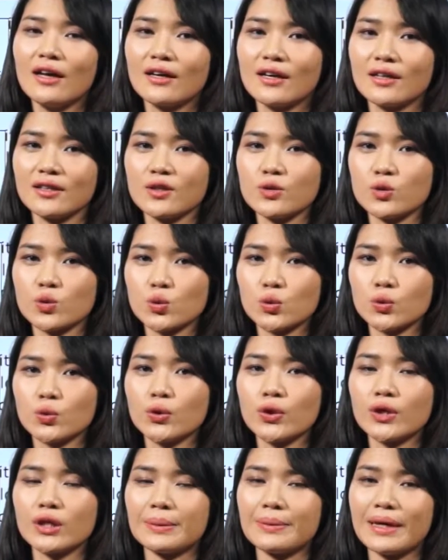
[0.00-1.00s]
可能粗
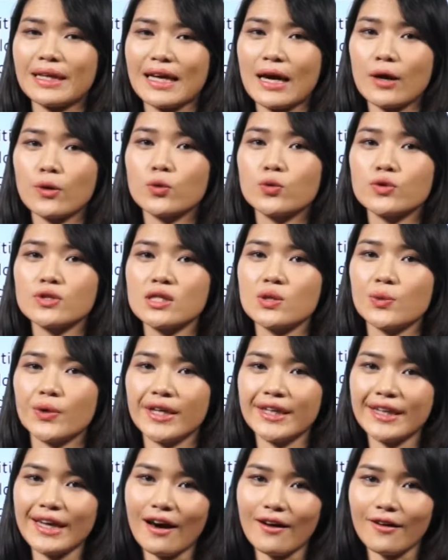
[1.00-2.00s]
略的把它估计
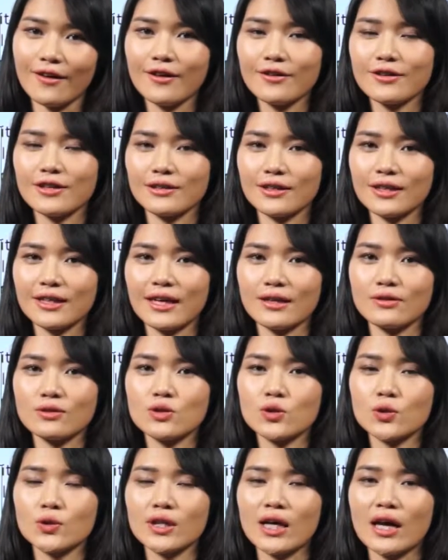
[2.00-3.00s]
为两个人的研
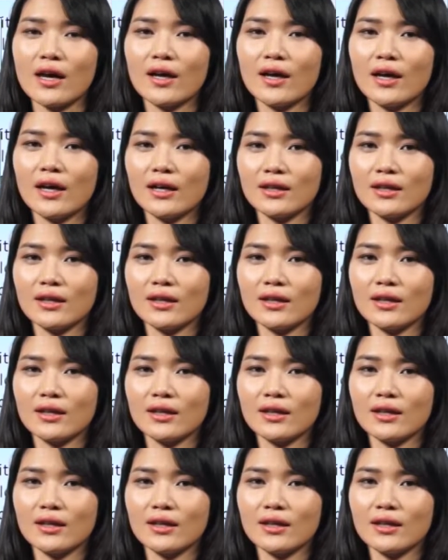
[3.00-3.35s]
究了。